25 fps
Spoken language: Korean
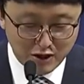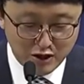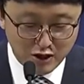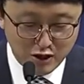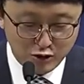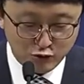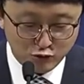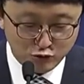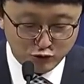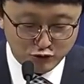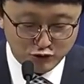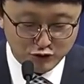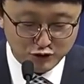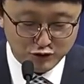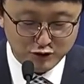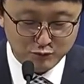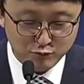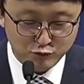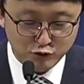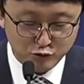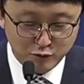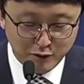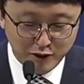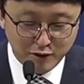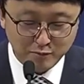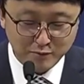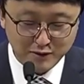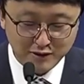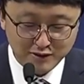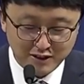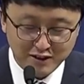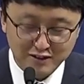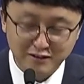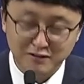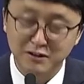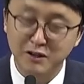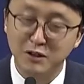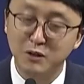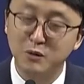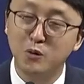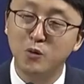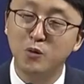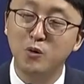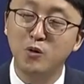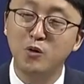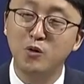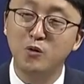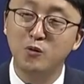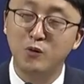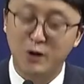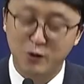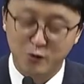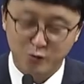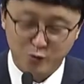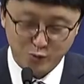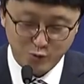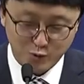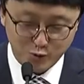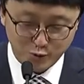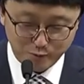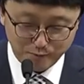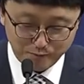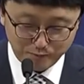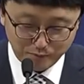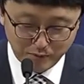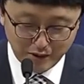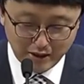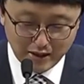루스는 무방비 상태로 왔고